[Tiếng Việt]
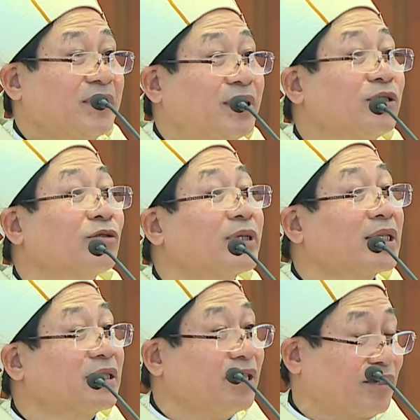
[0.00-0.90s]
Xin chúng ta
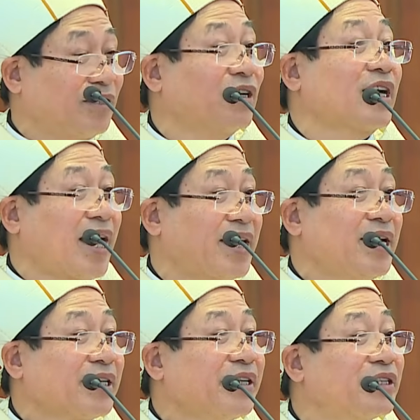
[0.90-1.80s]
tưởng tượng lại
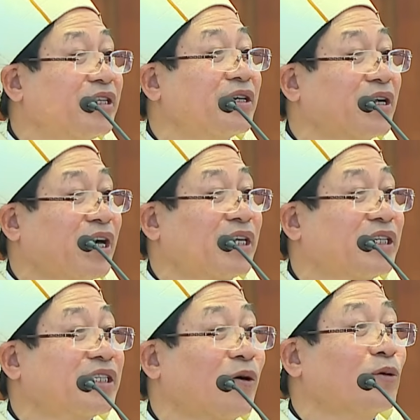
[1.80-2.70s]
nghi thức ngày
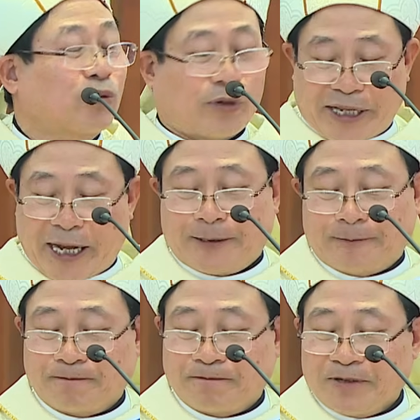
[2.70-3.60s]
thứ sáu tuần thánh.
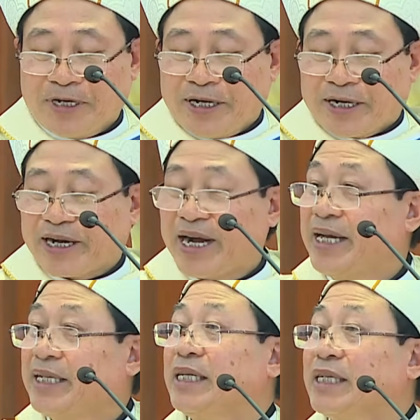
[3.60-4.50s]

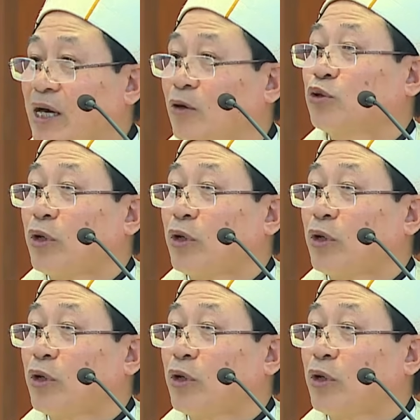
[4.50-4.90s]
Ngày thứ sáu